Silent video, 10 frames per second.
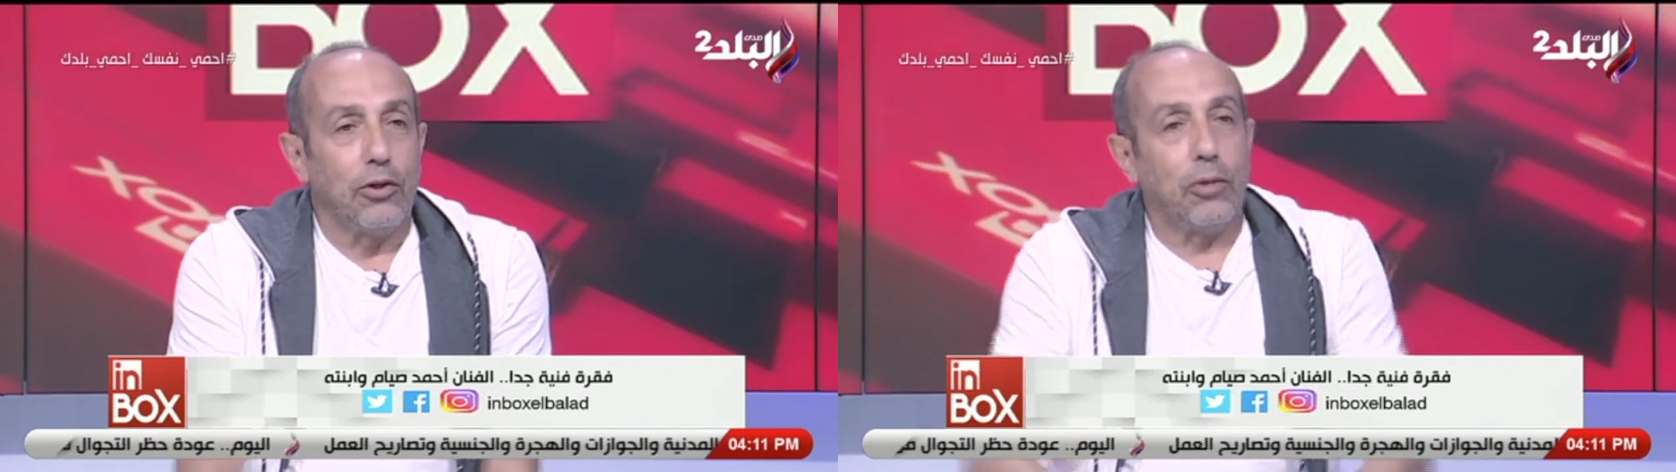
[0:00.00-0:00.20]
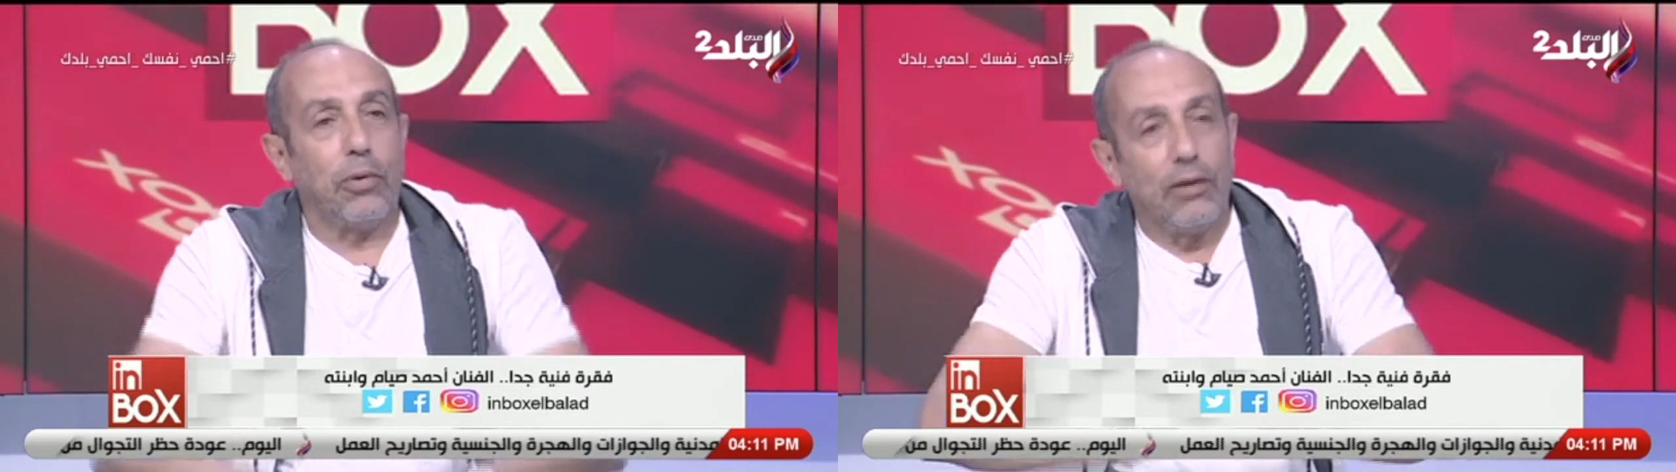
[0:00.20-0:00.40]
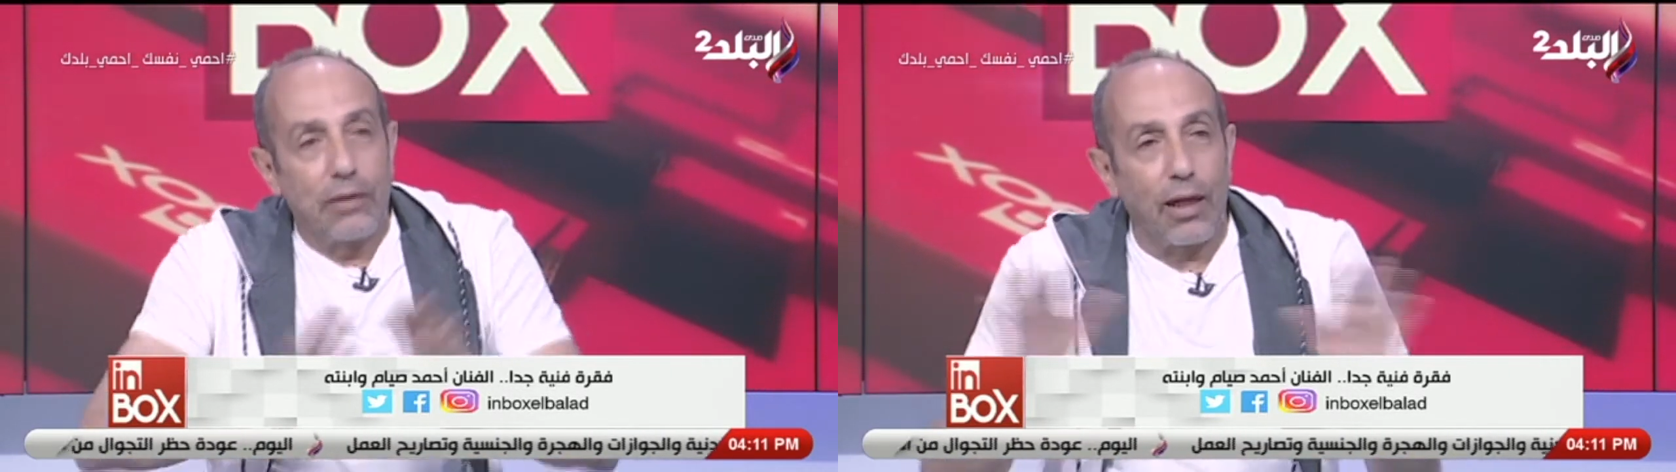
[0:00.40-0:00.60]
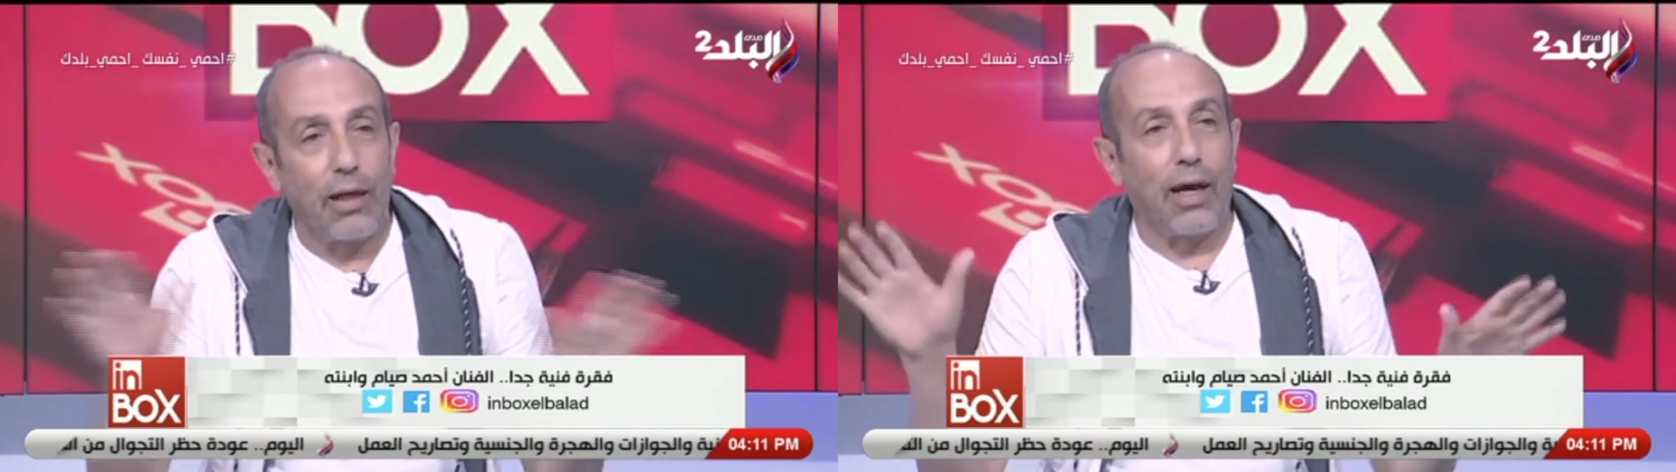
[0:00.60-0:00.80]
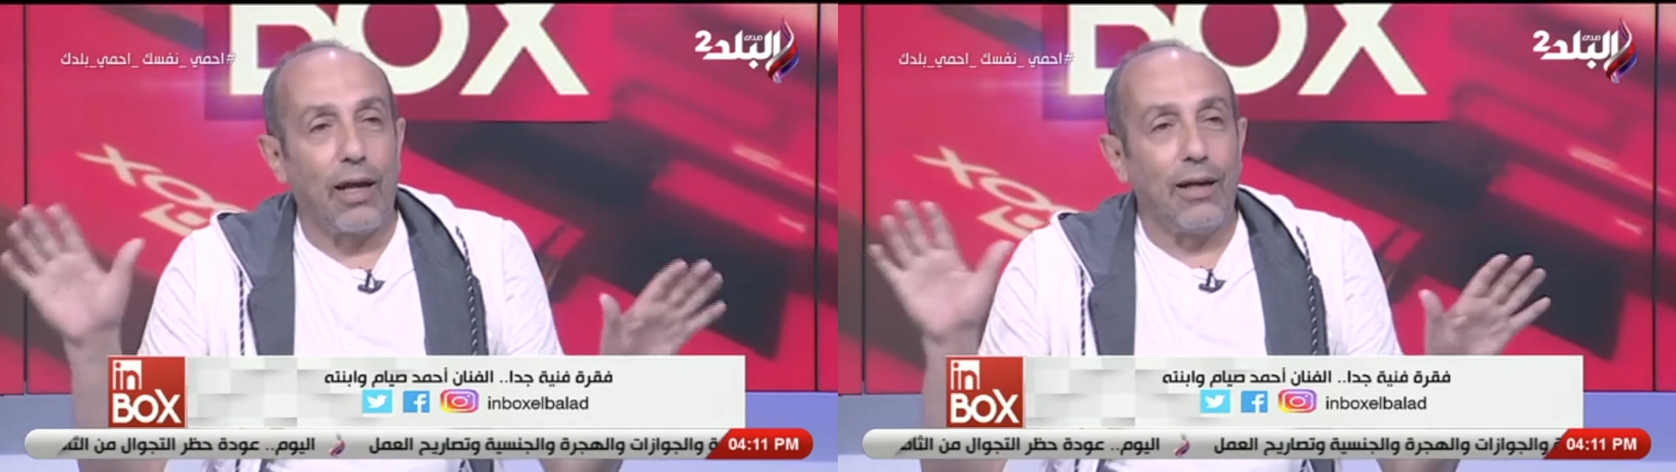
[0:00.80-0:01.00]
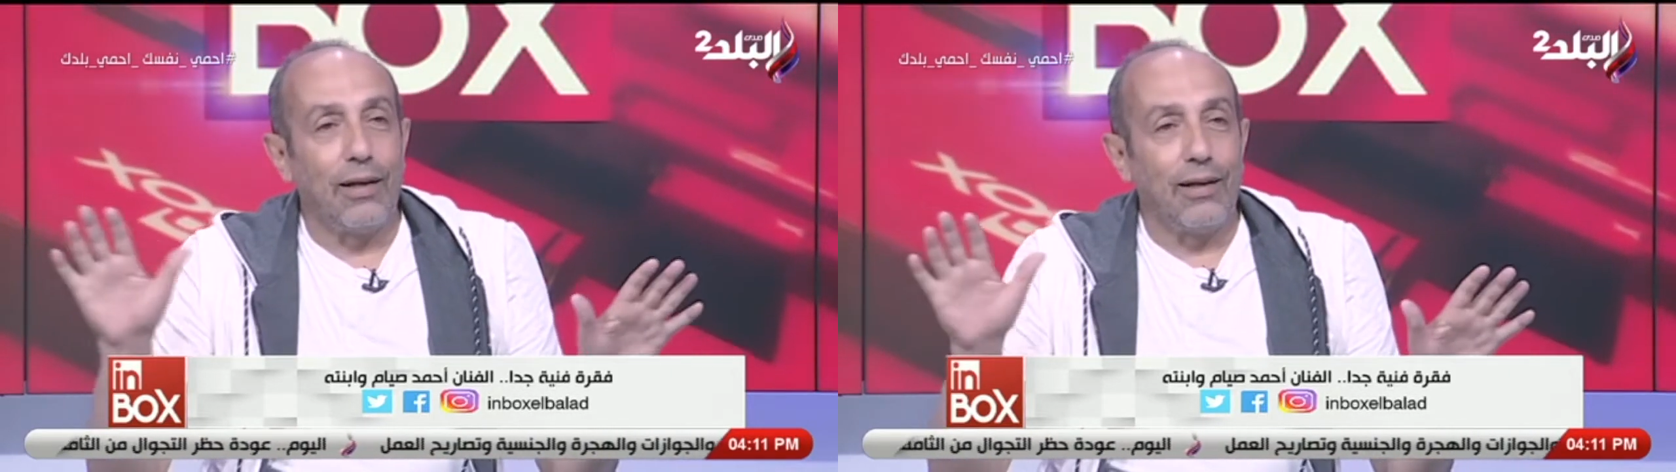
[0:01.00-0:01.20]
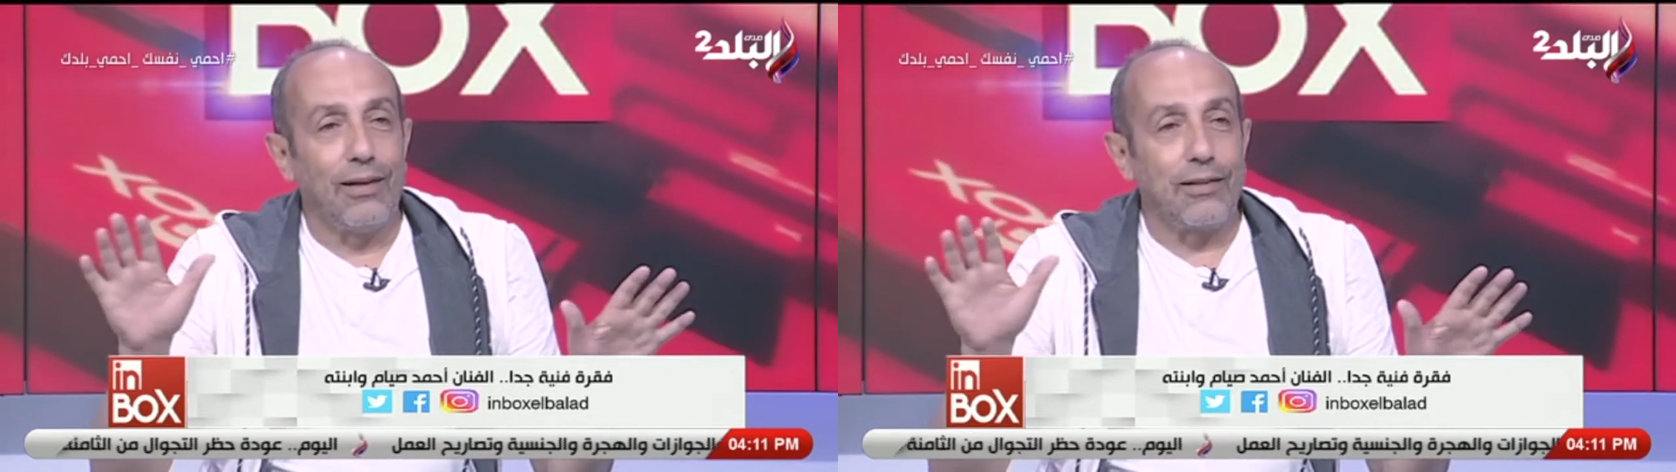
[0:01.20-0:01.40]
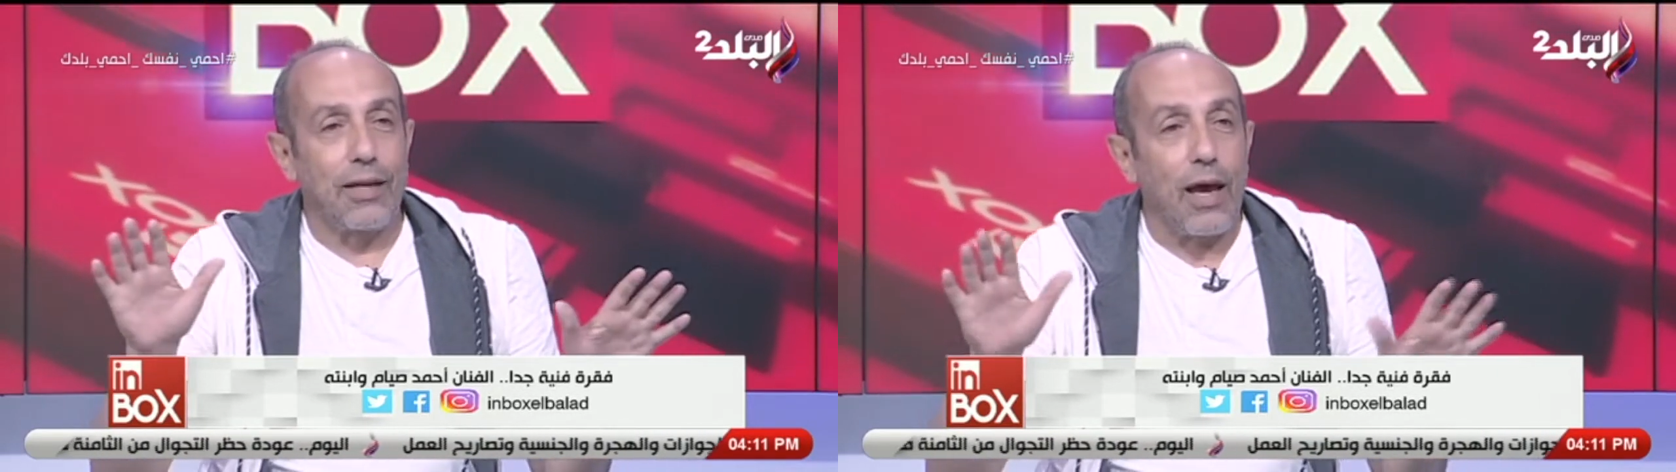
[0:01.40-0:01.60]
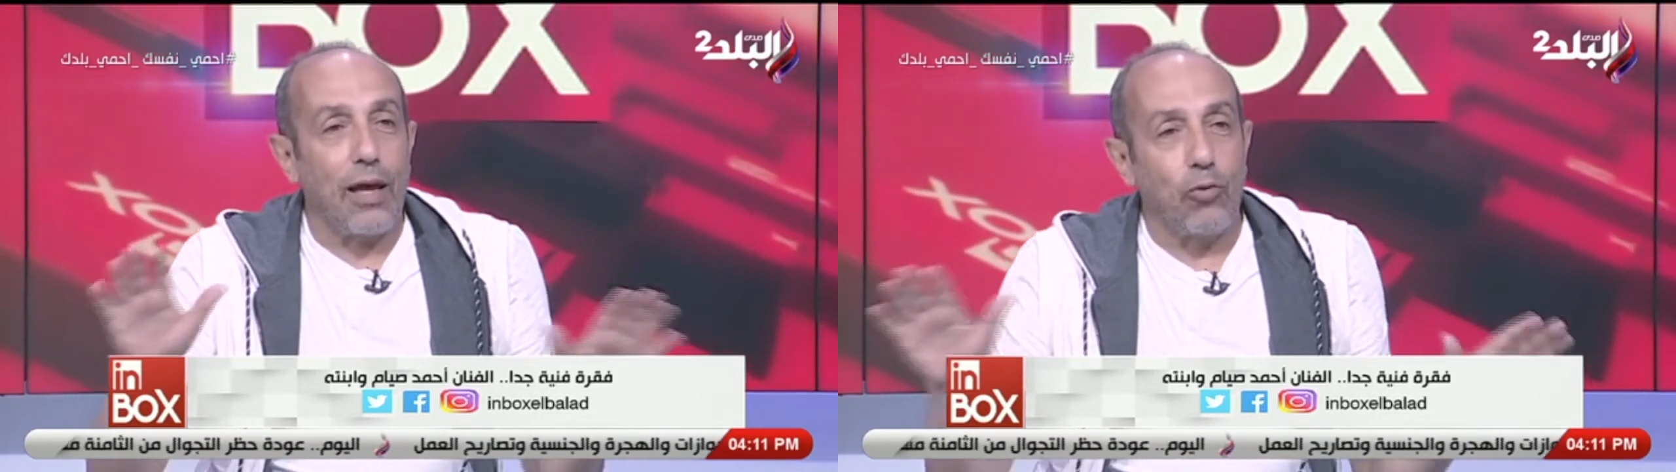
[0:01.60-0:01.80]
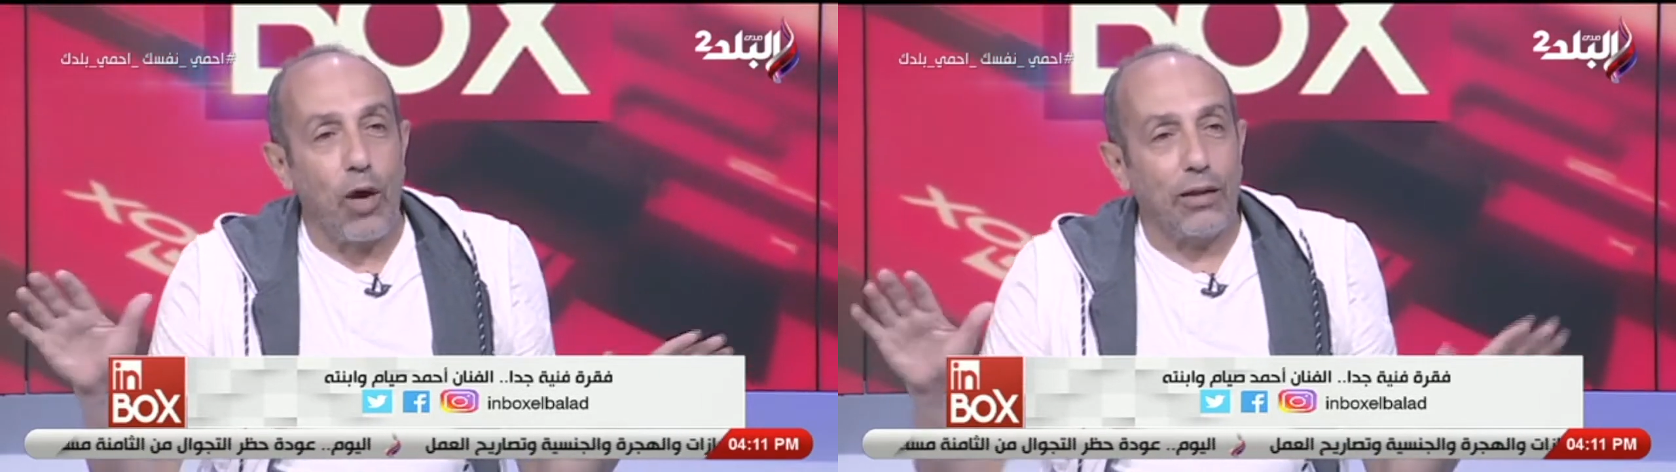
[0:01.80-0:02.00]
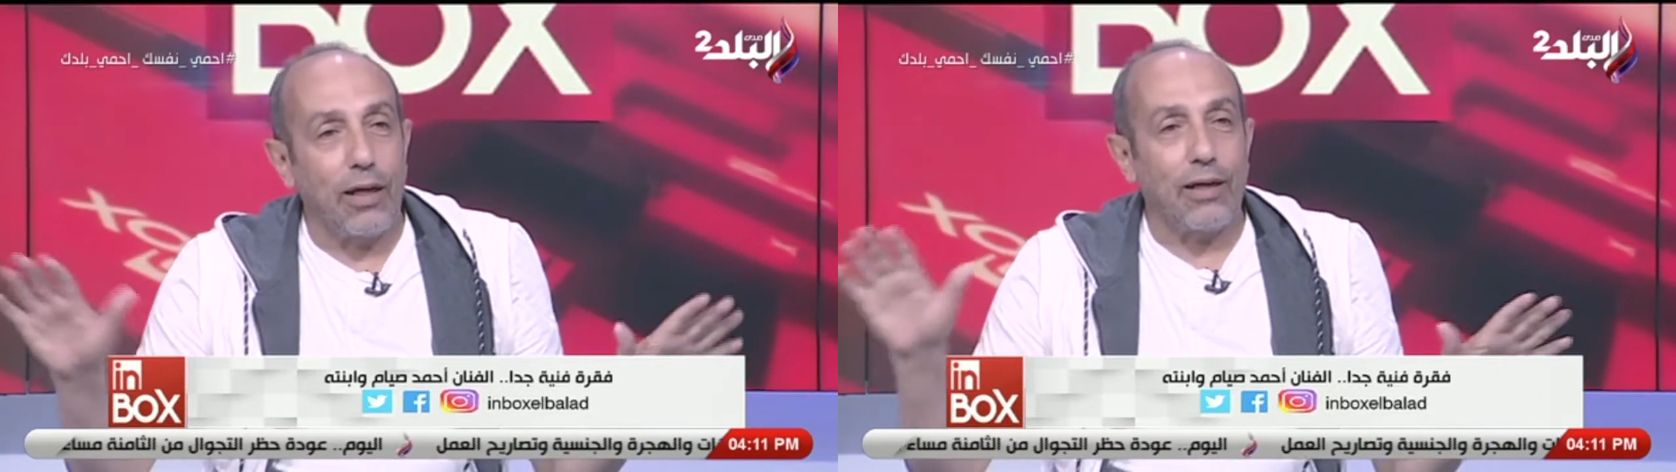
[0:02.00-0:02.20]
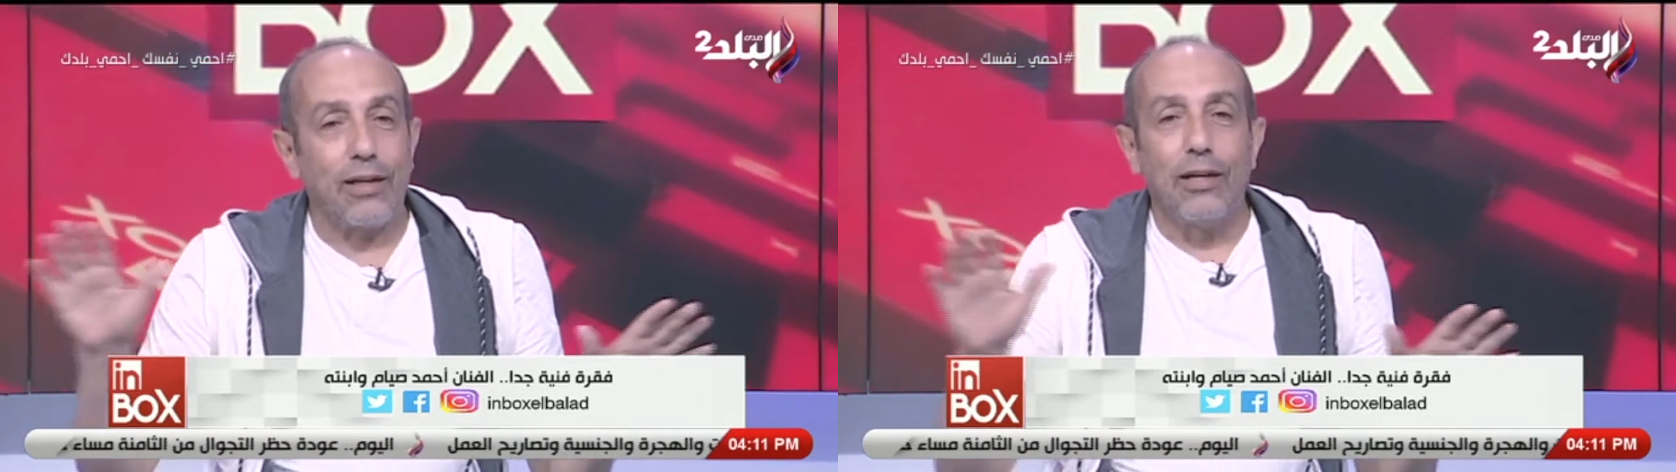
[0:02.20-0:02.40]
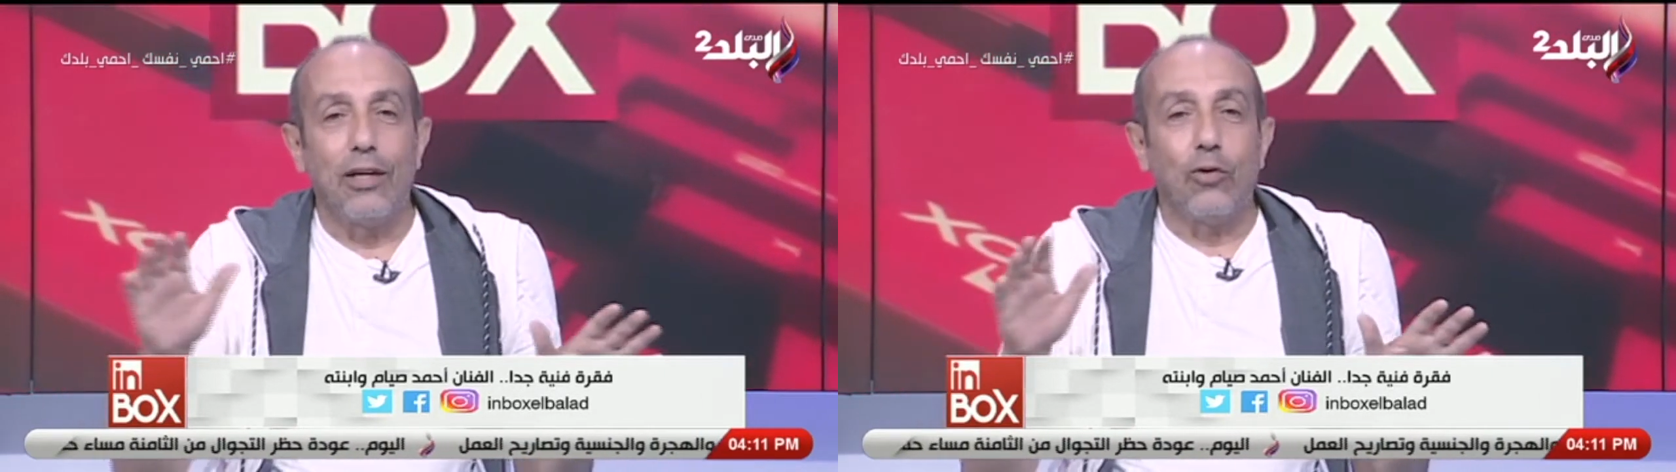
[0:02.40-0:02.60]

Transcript: تبقى انت اللي على الساحه لوحدك